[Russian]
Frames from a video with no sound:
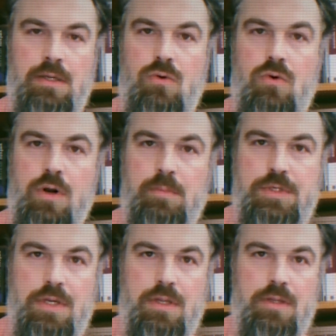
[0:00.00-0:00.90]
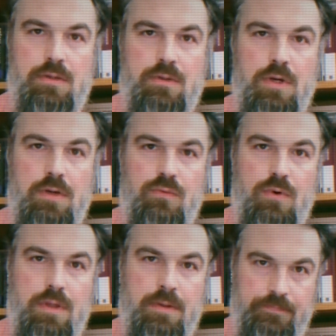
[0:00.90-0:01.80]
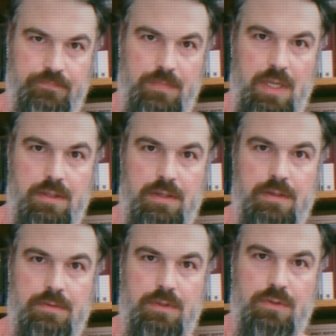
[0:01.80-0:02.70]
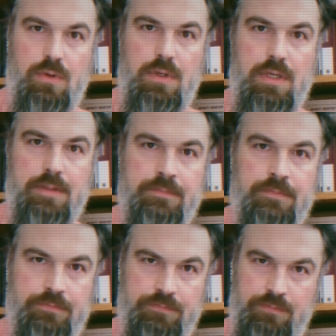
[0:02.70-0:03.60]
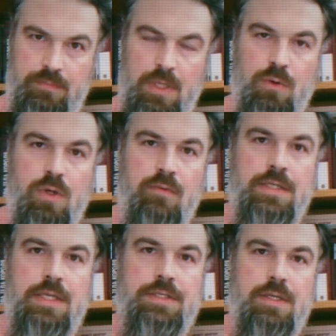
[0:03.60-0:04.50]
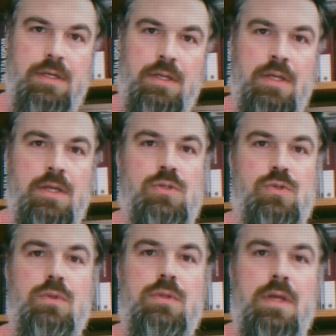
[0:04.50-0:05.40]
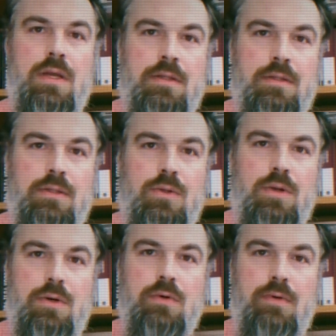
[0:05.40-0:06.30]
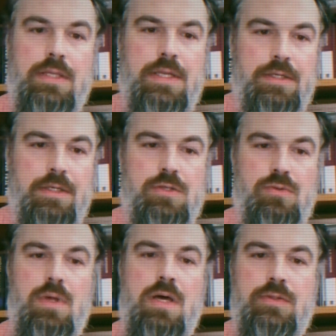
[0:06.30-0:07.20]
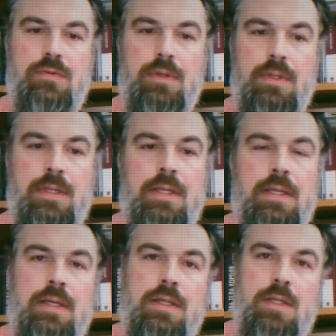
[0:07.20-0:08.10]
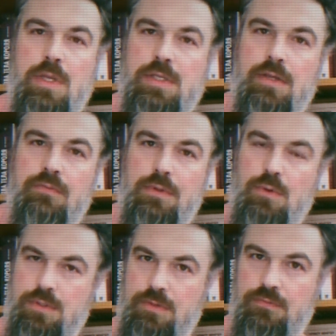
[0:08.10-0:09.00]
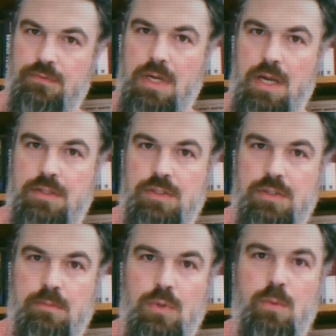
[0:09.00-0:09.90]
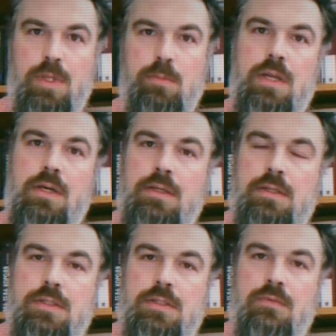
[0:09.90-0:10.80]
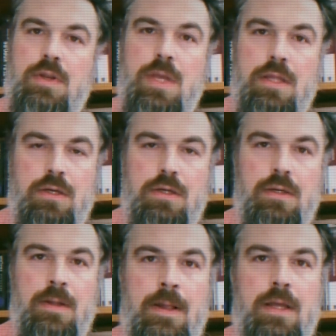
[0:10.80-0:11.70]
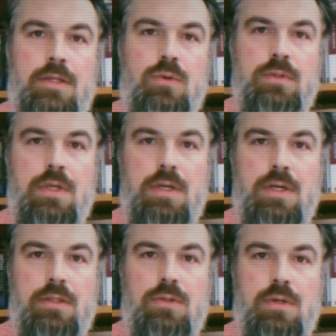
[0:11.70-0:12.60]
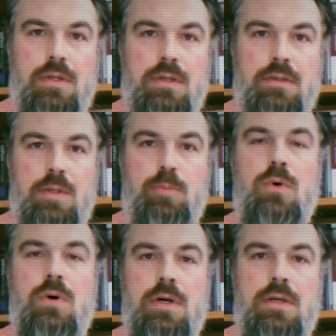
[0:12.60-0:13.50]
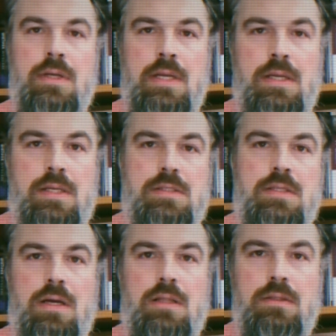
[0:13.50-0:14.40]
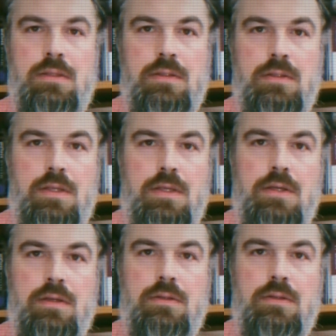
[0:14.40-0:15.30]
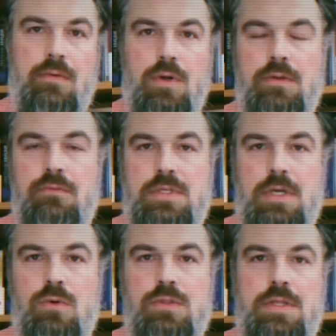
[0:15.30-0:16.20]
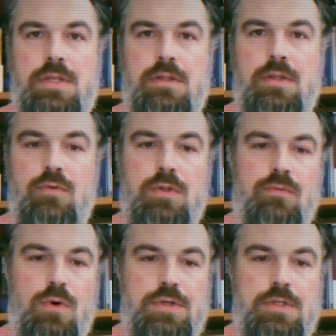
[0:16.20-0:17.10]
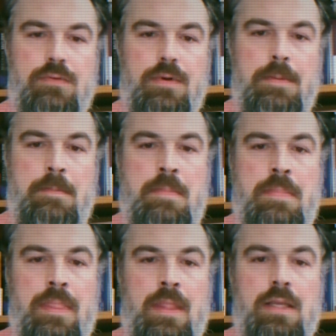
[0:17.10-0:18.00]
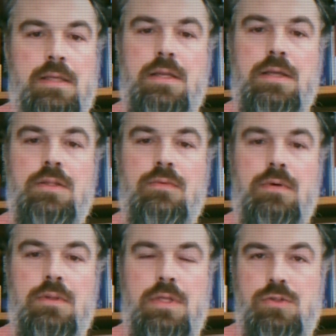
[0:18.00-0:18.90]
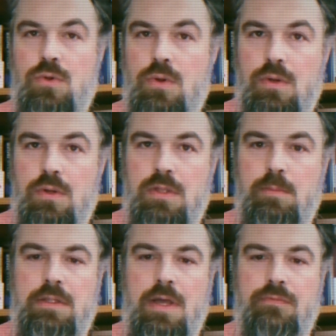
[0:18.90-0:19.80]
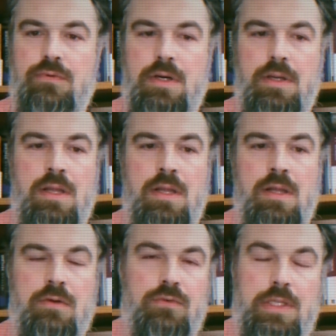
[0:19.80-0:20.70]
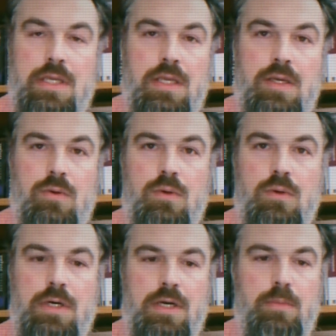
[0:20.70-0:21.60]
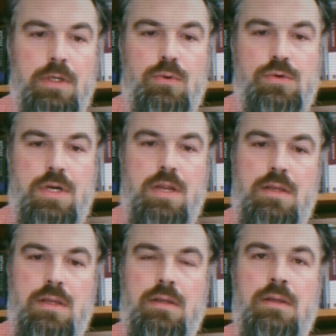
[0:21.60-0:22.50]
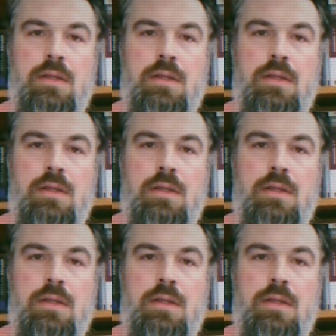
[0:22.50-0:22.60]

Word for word: Кормчий, рулевой — это не только руководитель судна, но и руководитель государства. Немецкий философ Ханс Блюменберг, современник Юнгера, который неплохо знал и довольно высоко ценил его творчество, исследовал историю этой метафоры в книге о кораблекрушении